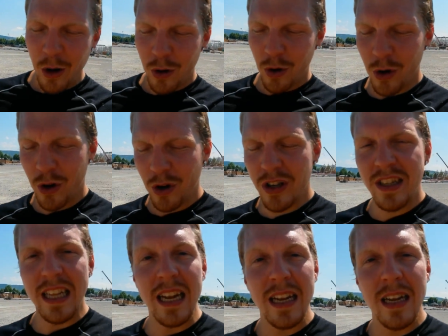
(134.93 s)

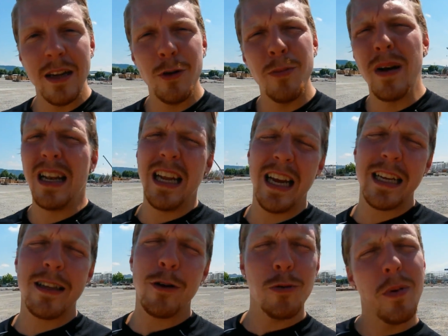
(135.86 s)
Und dann
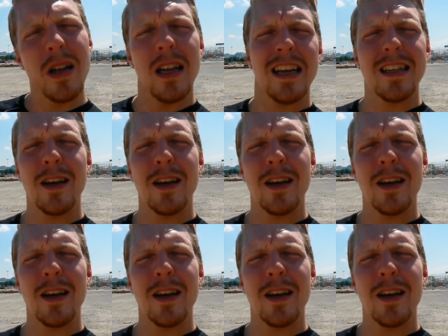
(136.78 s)
überlegt er und überlegt